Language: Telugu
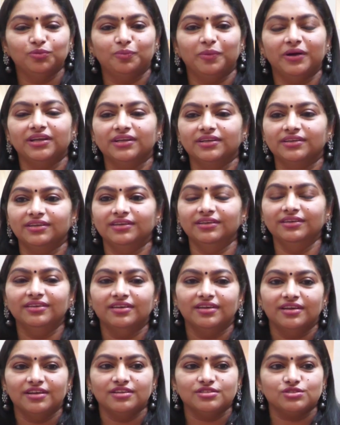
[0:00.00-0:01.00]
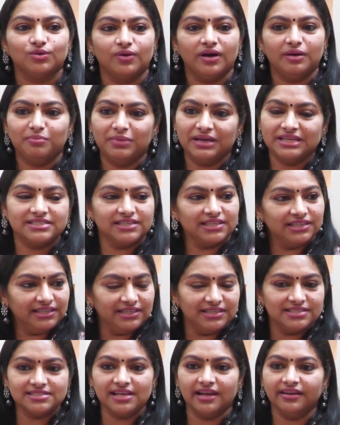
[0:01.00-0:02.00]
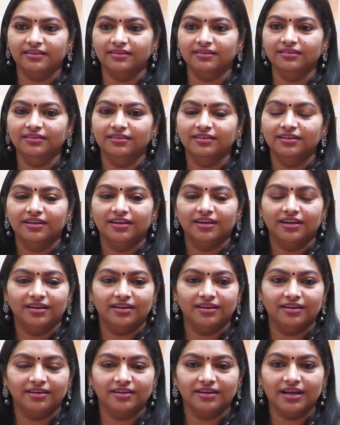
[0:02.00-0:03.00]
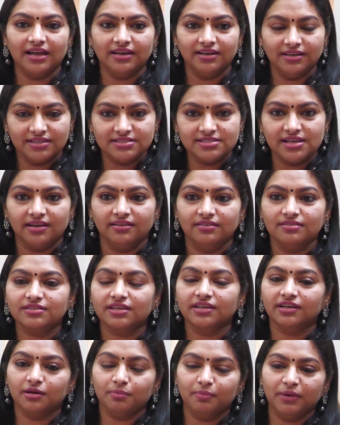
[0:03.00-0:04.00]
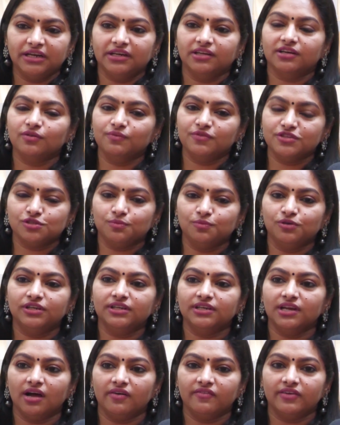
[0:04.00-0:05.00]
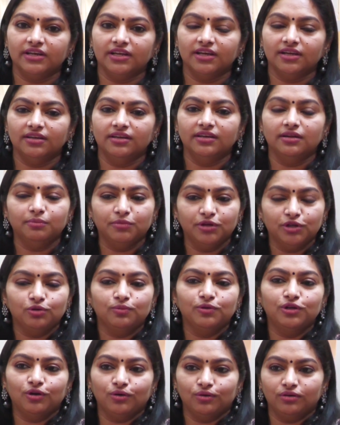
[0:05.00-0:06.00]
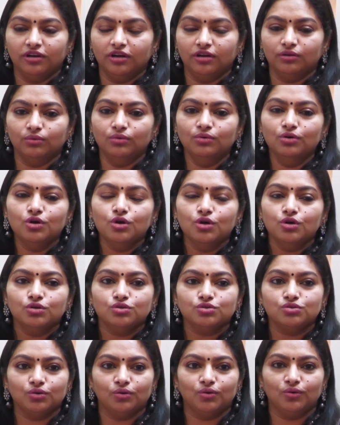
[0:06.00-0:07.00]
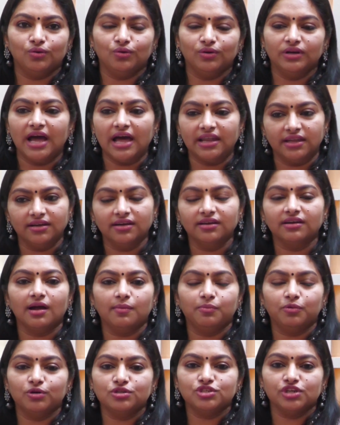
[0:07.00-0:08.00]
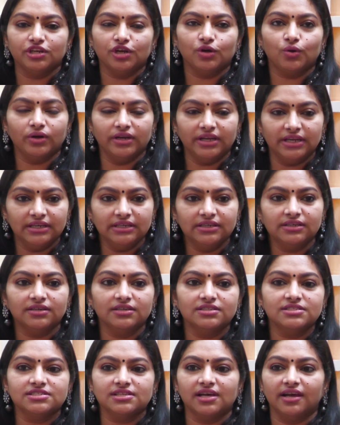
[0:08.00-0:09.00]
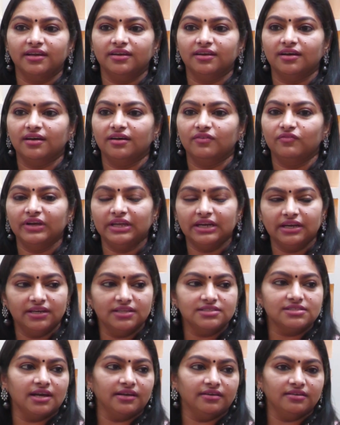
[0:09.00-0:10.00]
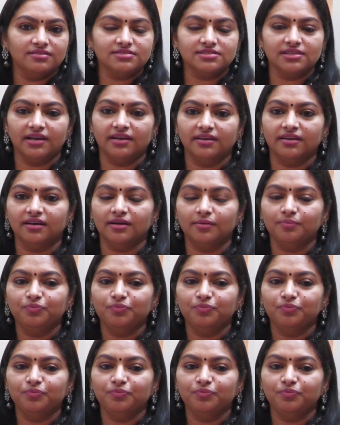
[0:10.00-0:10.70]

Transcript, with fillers: శిల్పారెడ్డి సో ఐమ్ బేసికలీ డిజైనర్ కానీ డిజైనర్స్కి ఇంకా బెటర్గా విజిబిలిటీ రావాలి అని నేను బీటుబీలో ఉన్నాను సో నా దగ్గరికి అప్రోచ్ అయిన కొన్ని ఇంటర్న్స్ అయినా వేరే డిజైనర్స్ అయినా